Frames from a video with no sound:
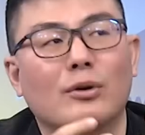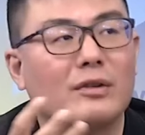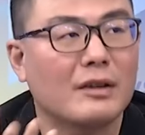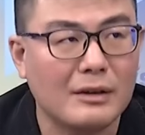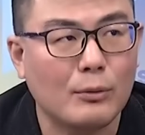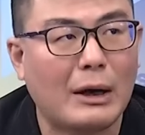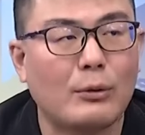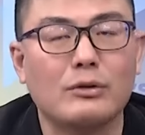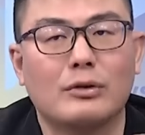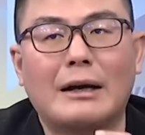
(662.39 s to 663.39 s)
些意外，
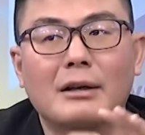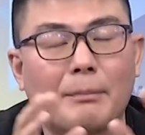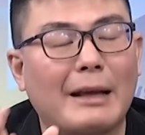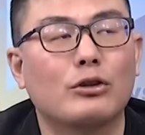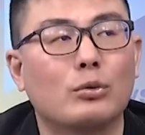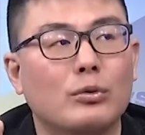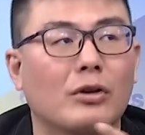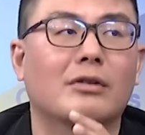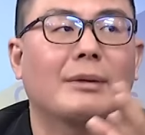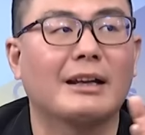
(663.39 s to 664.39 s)
或者说他那个版图
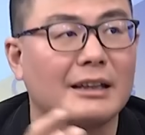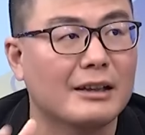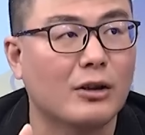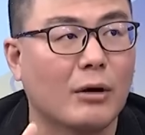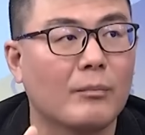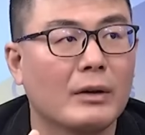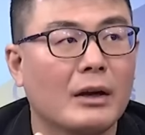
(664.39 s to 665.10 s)
有什么样的移动。